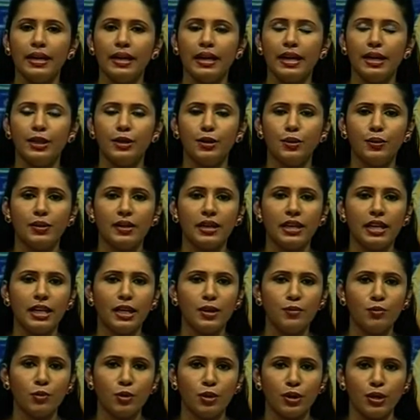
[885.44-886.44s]

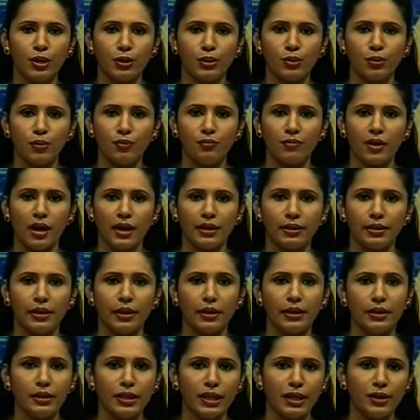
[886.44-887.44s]
இந்துக்களின் முக்கியத்துவம்
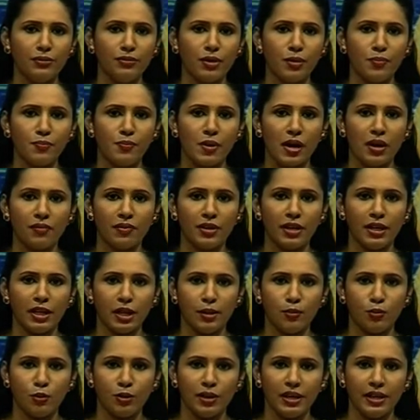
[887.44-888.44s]
வாய்ந்த
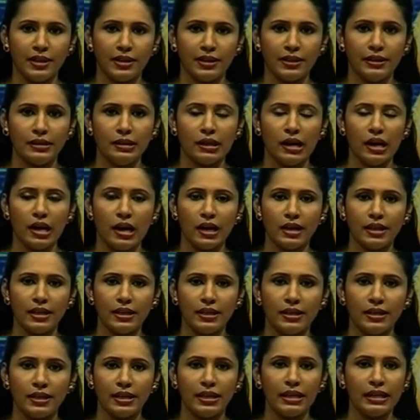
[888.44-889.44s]
திருவெம்பாவையினை முன்னிட்டு
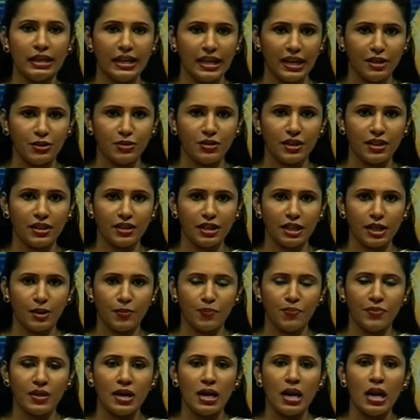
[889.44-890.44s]
ஆலயங்களில் இன்றைய
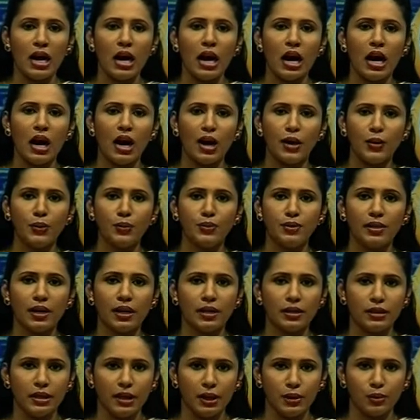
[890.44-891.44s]
தினம்
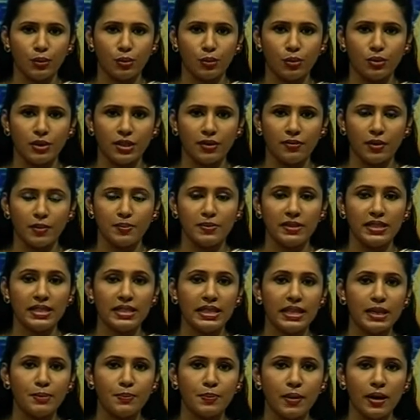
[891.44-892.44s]
ஆருத்ரா தீர்த்தோற்சவம்
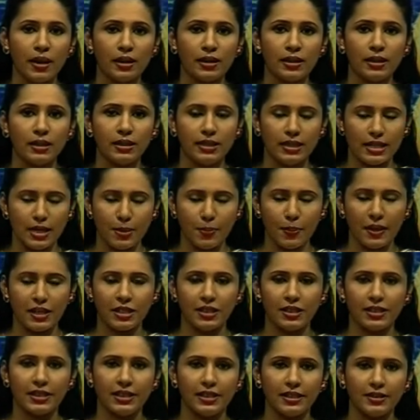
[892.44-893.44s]
சிறப்பாக
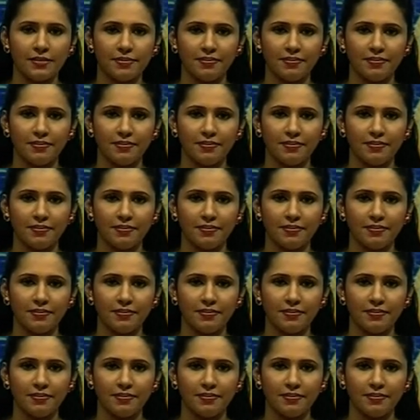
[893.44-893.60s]
இடம்பெற்றது